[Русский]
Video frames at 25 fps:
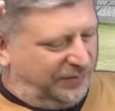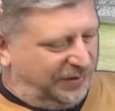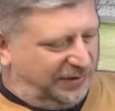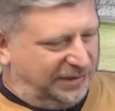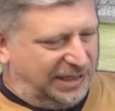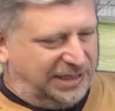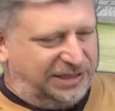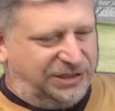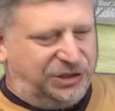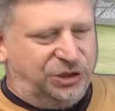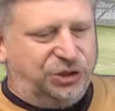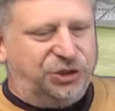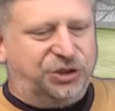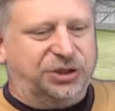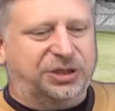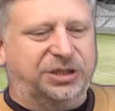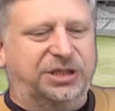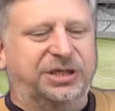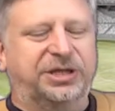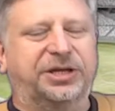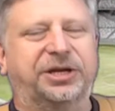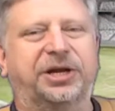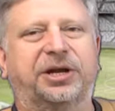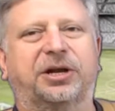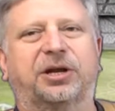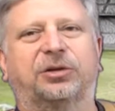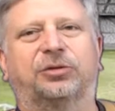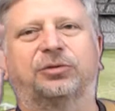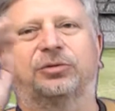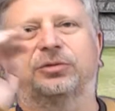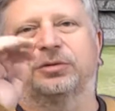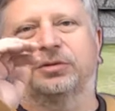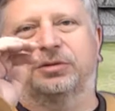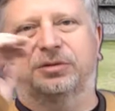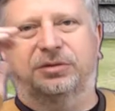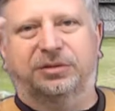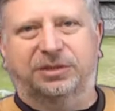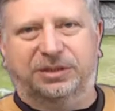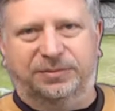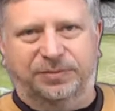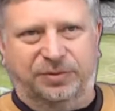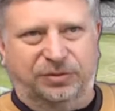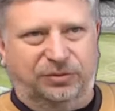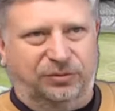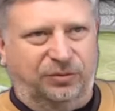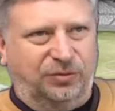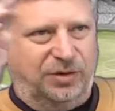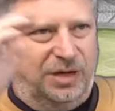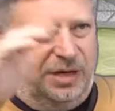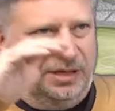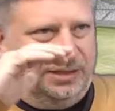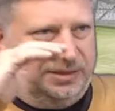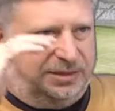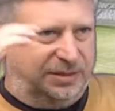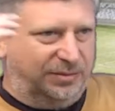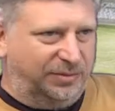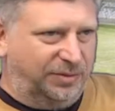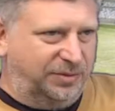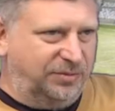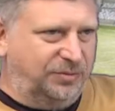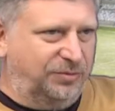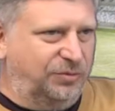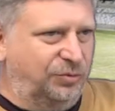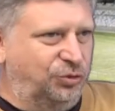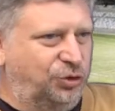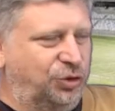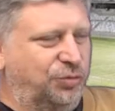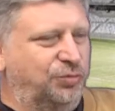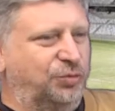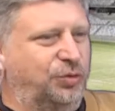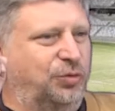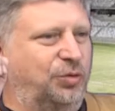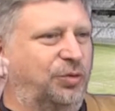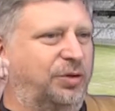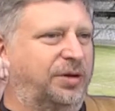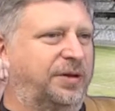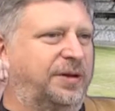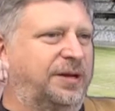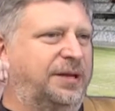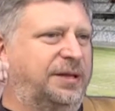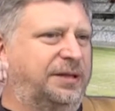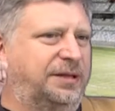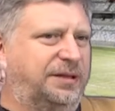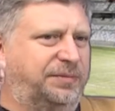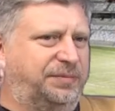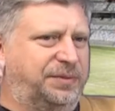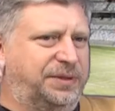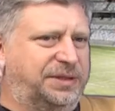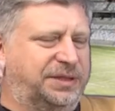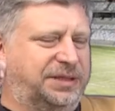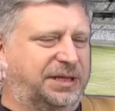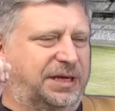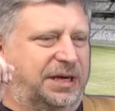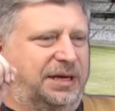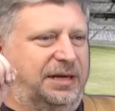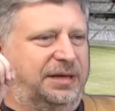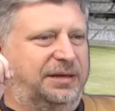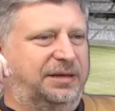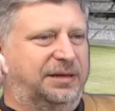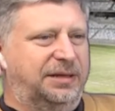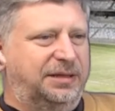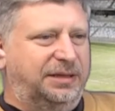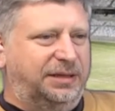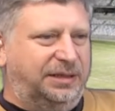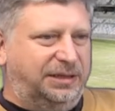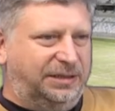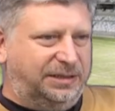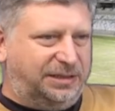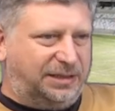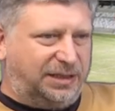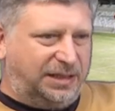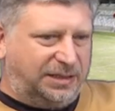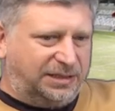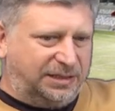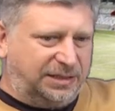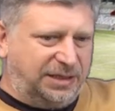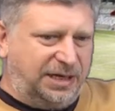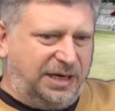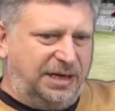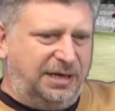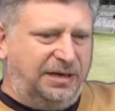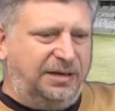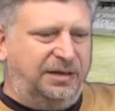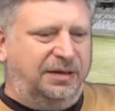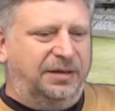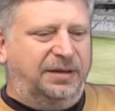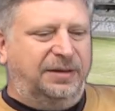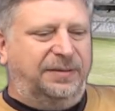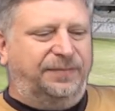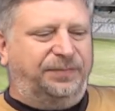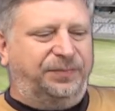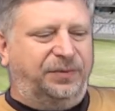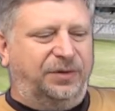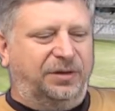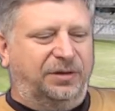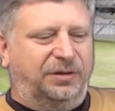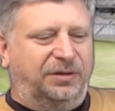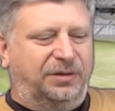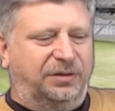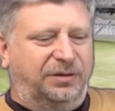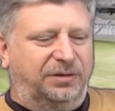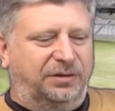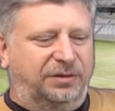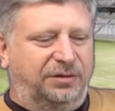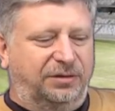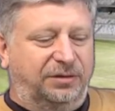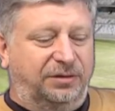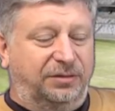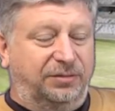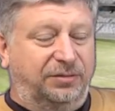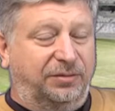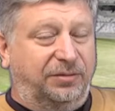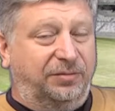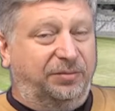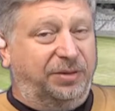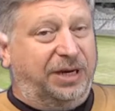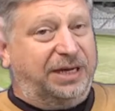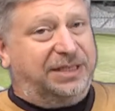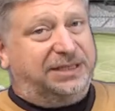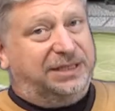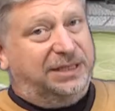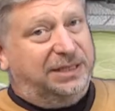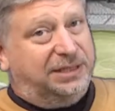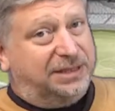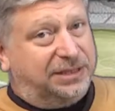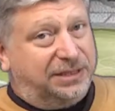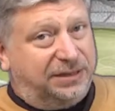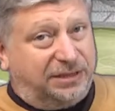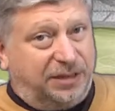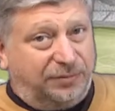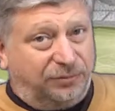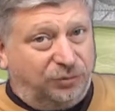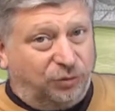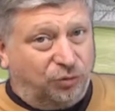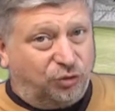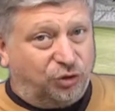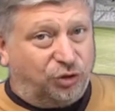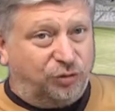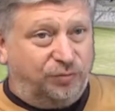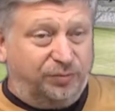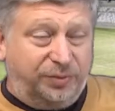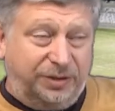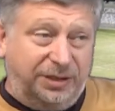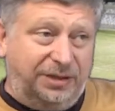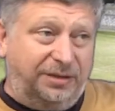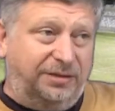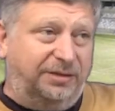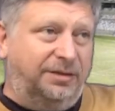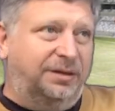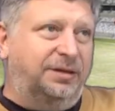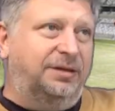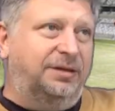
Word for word: фантастической игре которых с португальцами очень много написали и сказали. Э, бразильцы там тоже были,